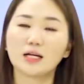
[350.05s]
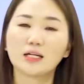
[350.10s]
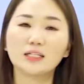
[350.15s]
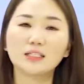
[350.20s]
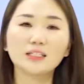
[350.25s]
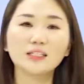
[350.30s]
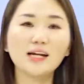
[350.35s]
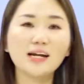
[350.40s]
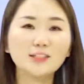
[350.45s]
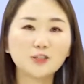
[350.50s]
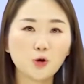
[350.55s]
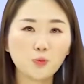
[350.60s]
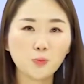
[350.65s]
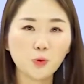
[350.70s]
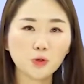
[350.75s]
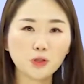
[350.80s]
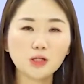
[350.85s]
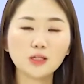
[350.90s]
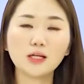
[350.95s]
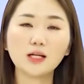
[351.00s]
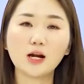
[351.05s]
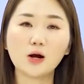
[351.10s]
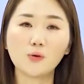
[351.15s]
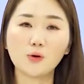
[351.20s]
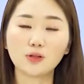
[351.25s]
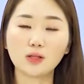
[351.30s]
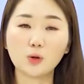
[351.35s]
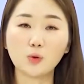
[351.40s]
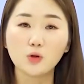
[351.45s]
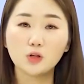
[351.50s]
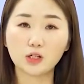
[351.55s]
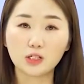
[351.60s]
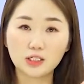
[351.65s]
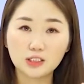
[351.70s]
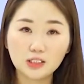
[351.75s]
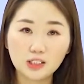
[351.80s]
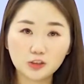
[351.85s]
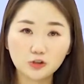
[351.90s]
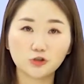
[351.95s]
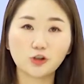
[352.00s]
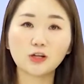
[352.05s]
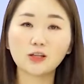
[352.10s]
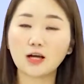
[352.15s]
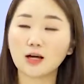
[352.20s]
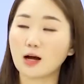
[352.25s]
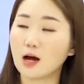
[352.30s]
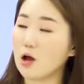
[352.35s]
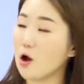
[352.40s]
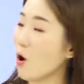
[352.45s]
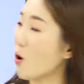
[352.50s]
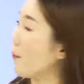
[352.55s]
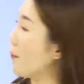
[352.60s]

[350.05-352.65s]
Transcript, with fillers: 그들의 정보는 이라고 할 때 여기서 그들이 누가 될까요?